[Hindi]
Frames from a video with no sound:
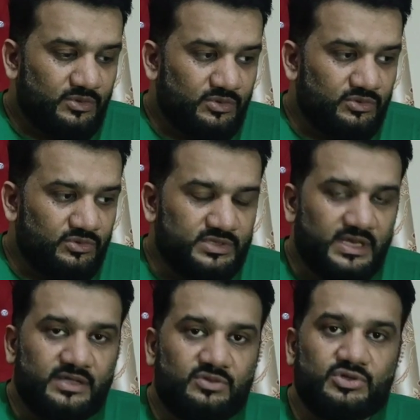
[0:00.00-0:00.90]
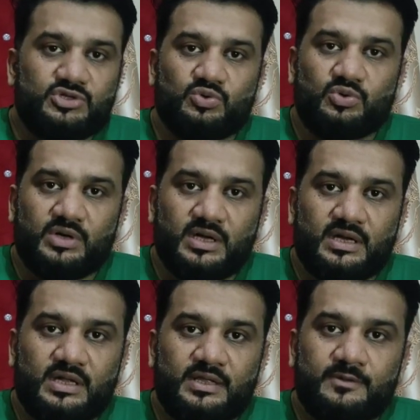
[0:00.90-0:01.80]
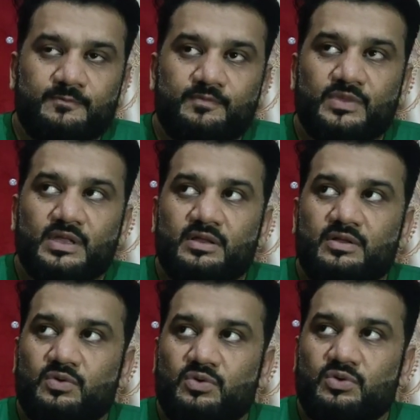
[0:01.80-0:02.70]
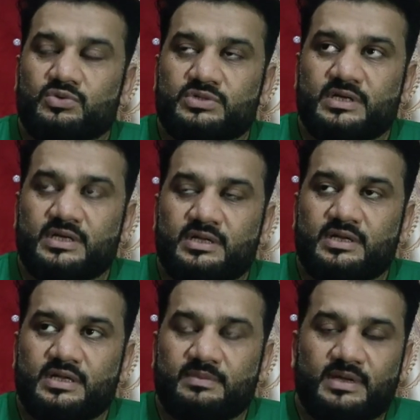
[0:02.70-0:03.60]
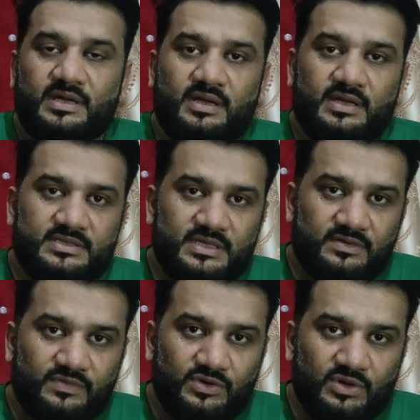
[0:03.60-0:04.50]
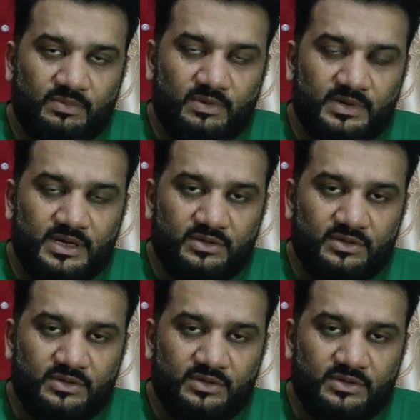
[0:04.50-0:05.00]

तो दूसरा एक दो इशू और आ रहे हैं तो उसके लिए मैं अलग से एक वीडियो आपको